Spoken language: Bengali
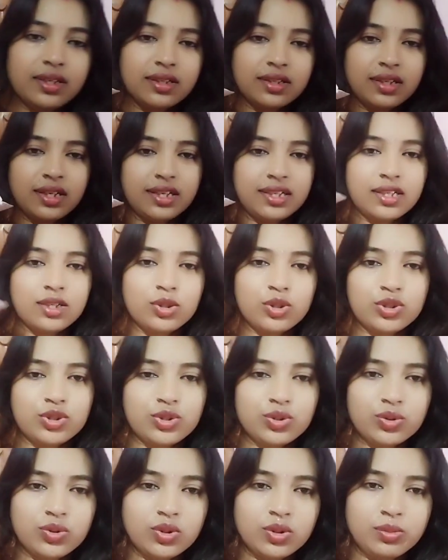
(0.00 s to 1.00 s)
এটা নষ্ট
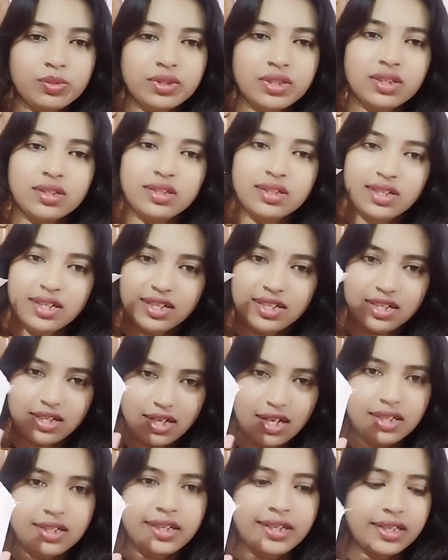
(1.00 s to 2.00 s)
করবে না এটা
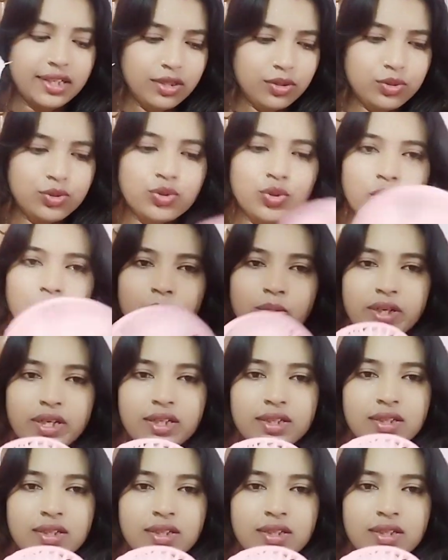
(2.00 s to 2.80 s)
না থাকলেও চলবে